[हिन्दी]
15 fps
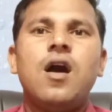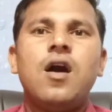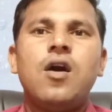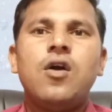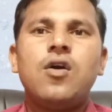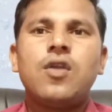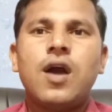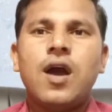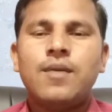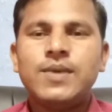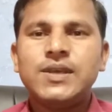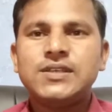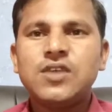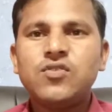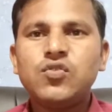और
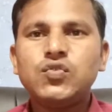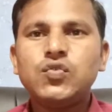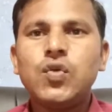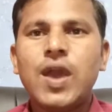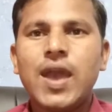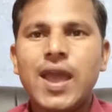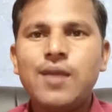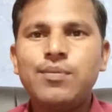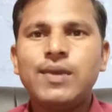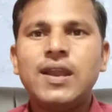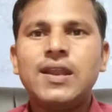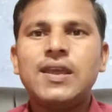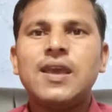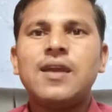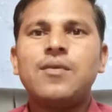हमेशा दोस्तों हेल्प
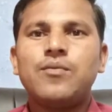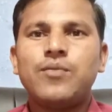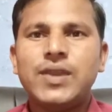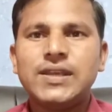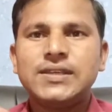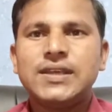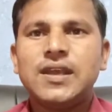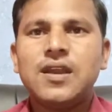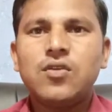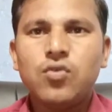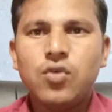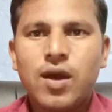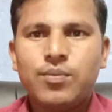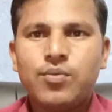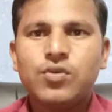के लिए मेरे चैनल
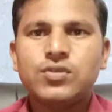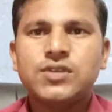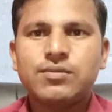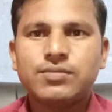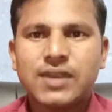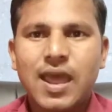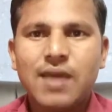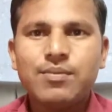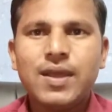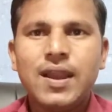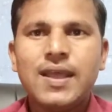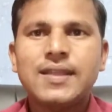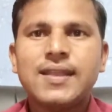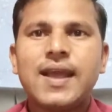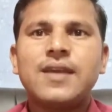को आप लोग सब्सक्राइब कर
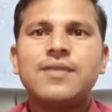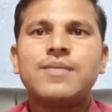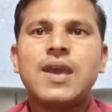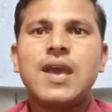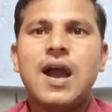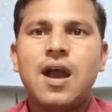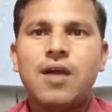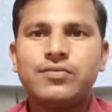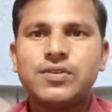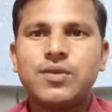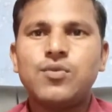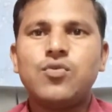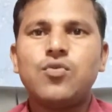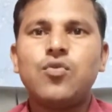लें ताकि मैं आप सभी